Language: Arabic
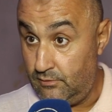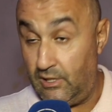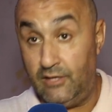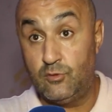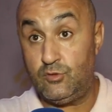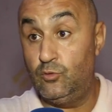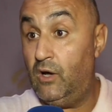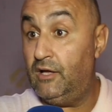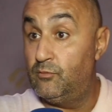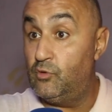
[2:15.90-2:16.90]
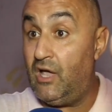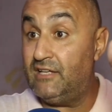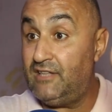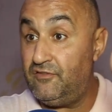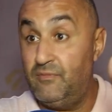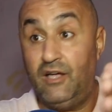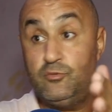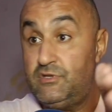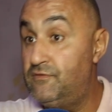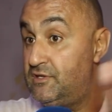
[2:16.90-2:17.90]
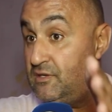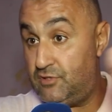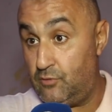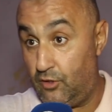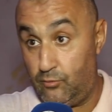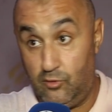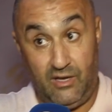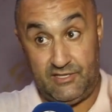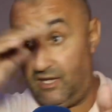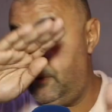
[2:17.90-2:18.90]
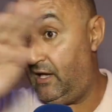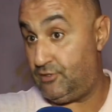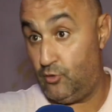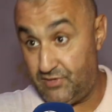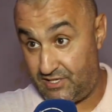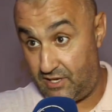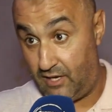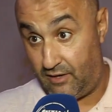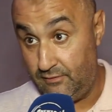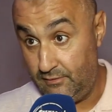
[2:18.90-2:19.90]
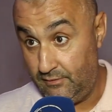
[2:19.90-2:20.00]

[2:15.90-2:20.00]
لانه وصلوا لواحد المنعطف ما عندهمش كيفاش يمشيو يهربوا مع صاحبي حاصرهم بالسياره